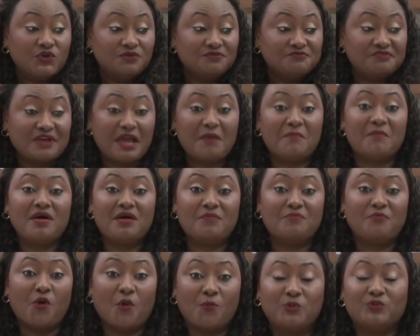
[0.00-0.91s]
vraiment
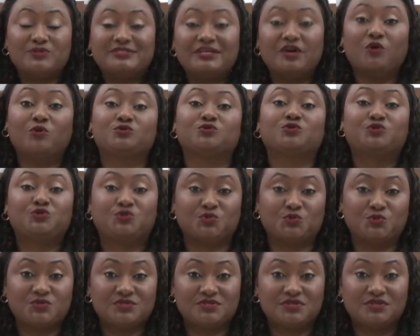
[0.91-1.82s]
proposer autre
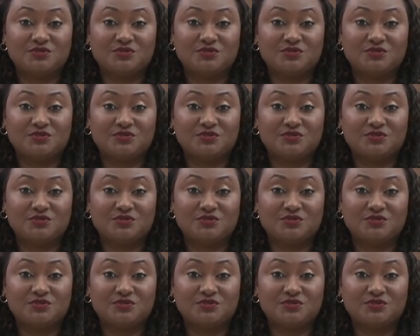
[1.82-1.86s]
chose,